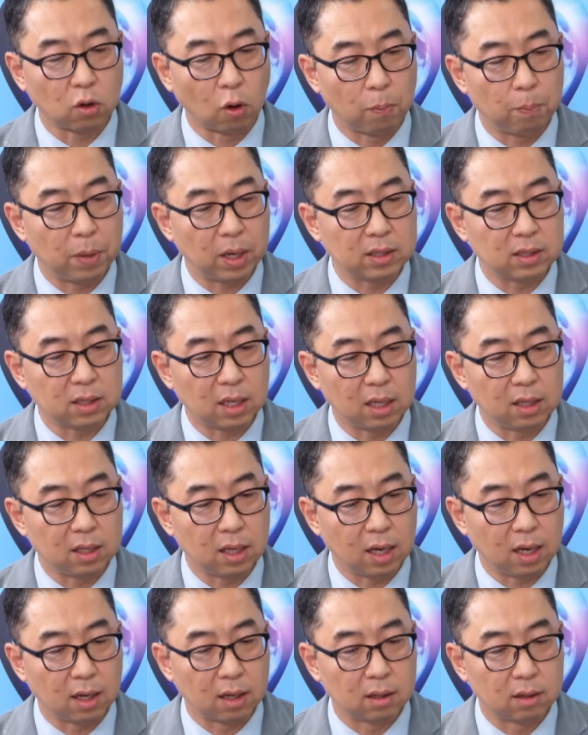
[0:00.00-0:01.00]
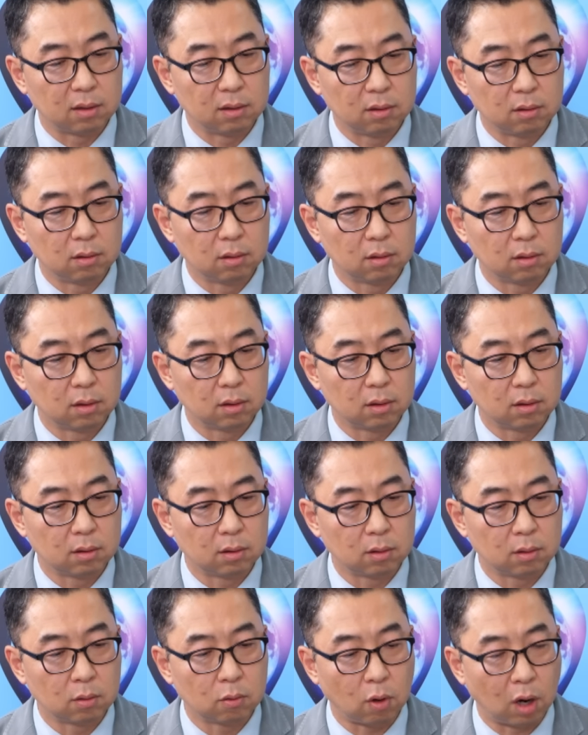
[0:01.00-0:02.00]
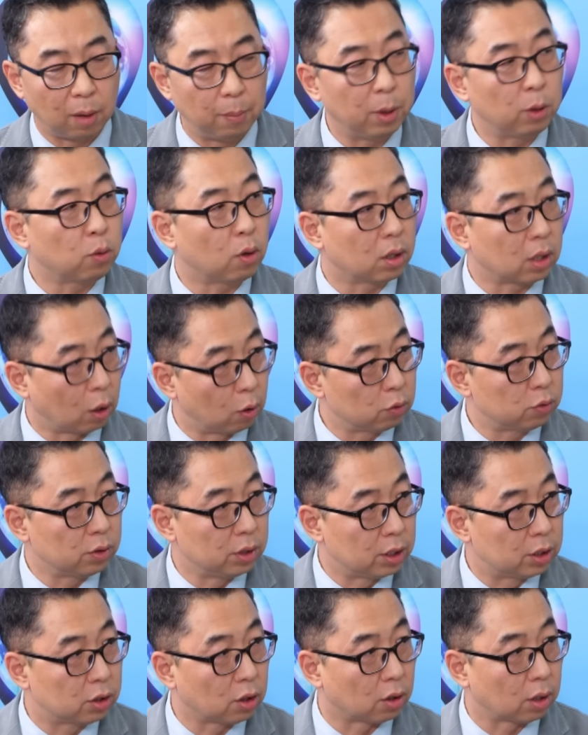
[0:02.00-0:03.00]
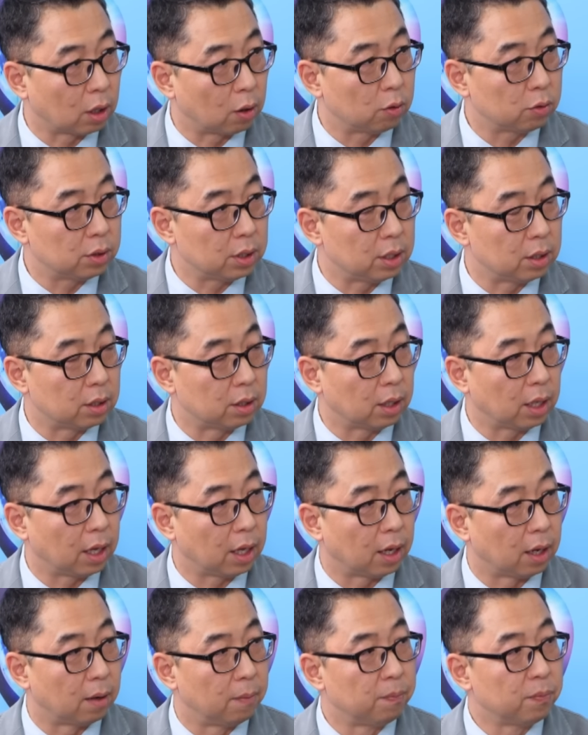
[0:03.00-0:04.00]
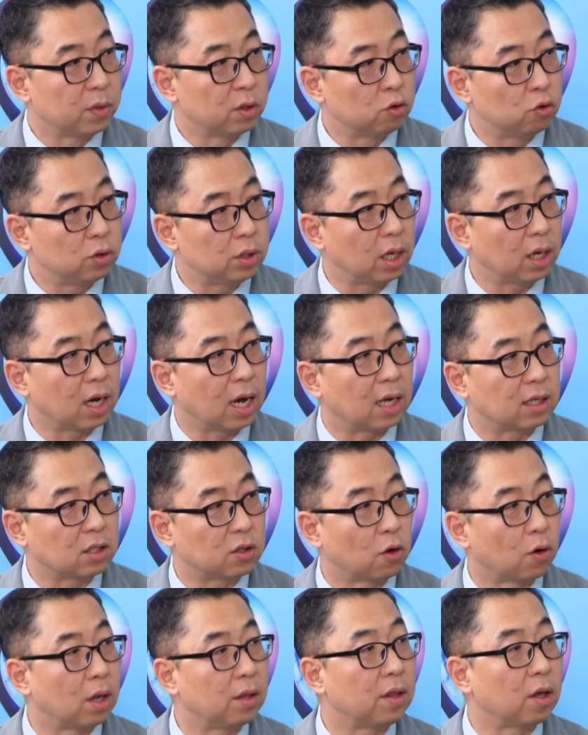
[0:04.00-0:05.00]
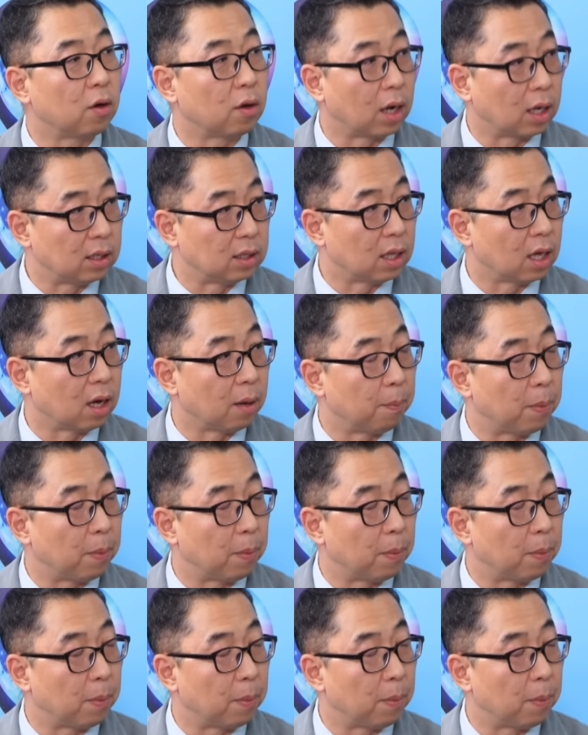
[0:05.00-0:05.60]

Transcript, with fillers: 더 빠지겠냐 과매도가 나올 수는 있죠. 나올 수는 있는데 추세가 아직 전환된 건 아니다.